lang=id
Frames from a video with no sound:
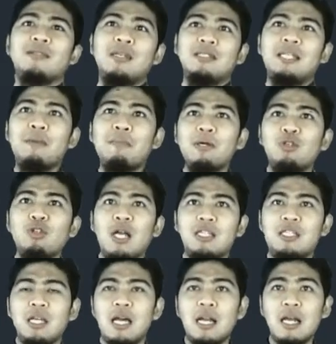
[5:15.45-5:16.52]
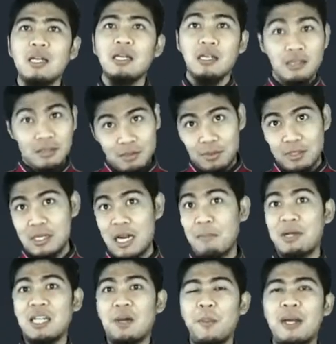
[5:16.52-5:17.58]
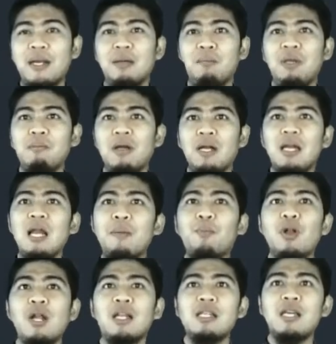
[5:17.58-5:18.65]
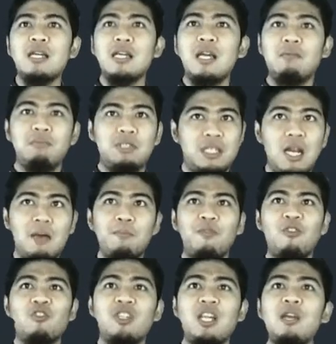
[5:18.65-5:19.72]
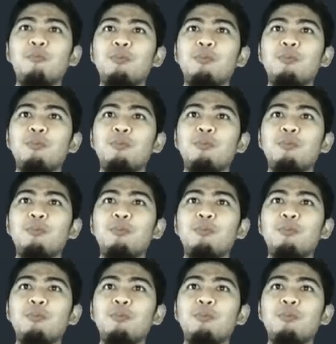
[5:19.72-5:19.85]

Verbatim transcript: Sama juga sekarang sedang masa pandemi maka laporannya ya misalnya virus yang